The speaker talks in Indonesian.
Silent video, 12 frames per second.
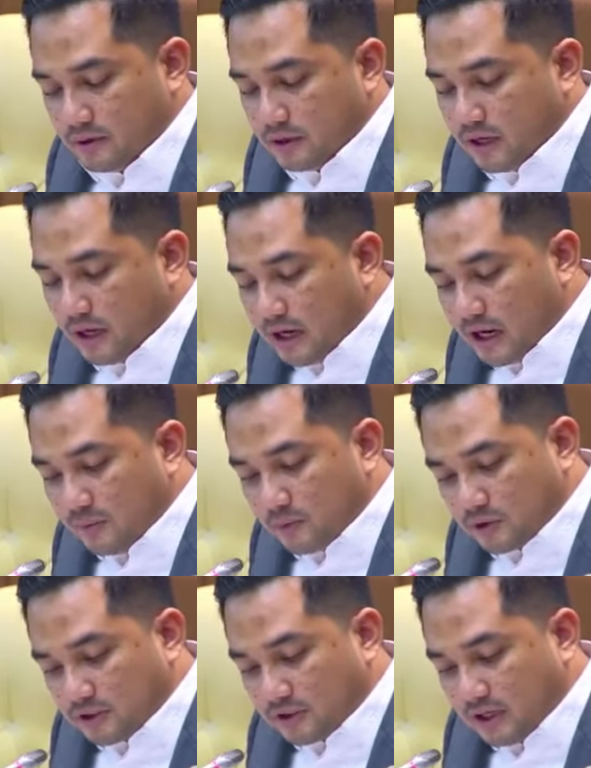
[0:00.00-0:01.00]
Dan dalam
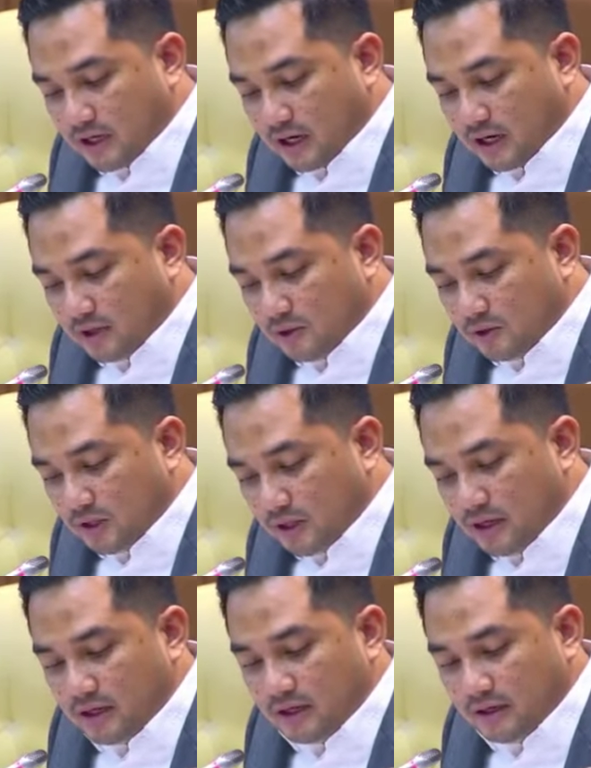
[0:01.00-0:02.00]
proses tindak lanjut
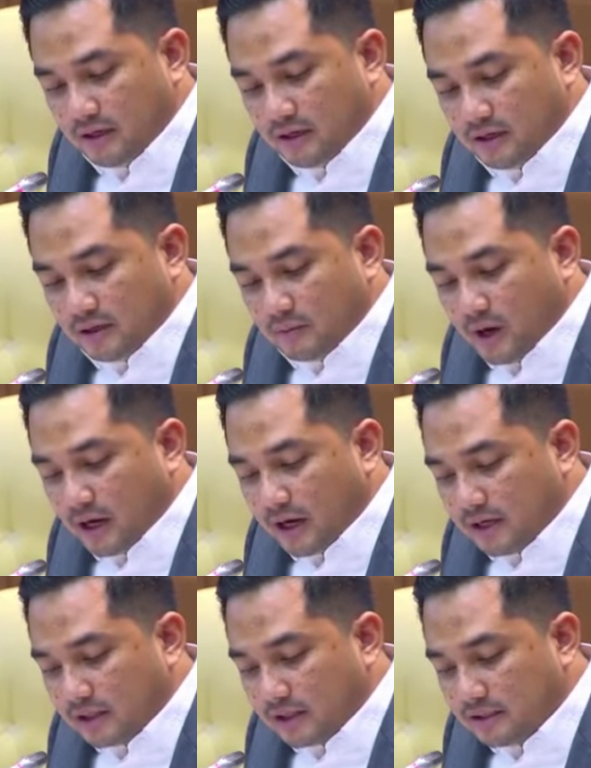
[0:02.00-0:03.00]
ini, bahkan
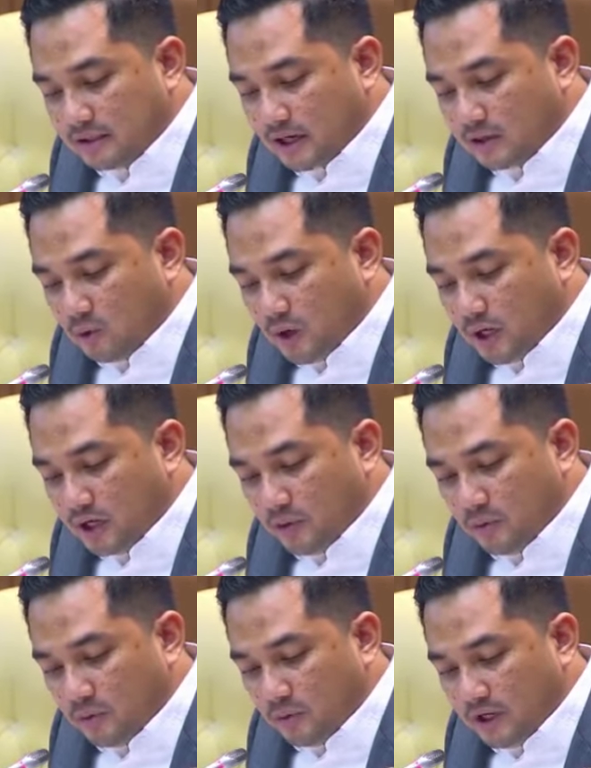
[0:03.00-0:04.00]
yang sejak
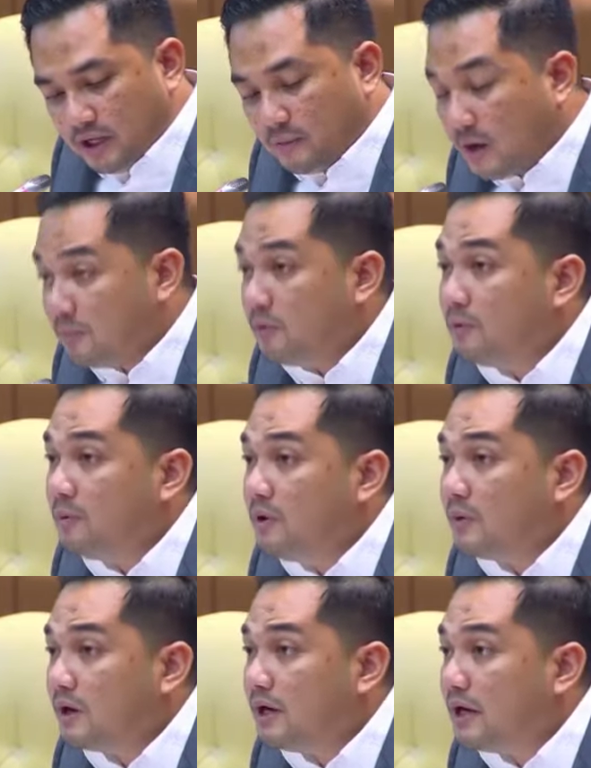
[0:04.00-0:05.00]
2005 pun belum
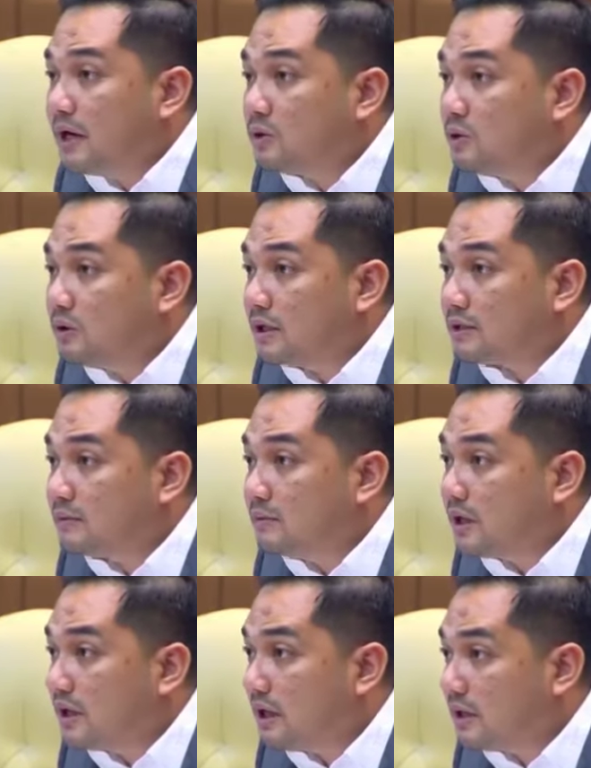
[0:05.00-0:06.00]
ada yang tuntas sebagian.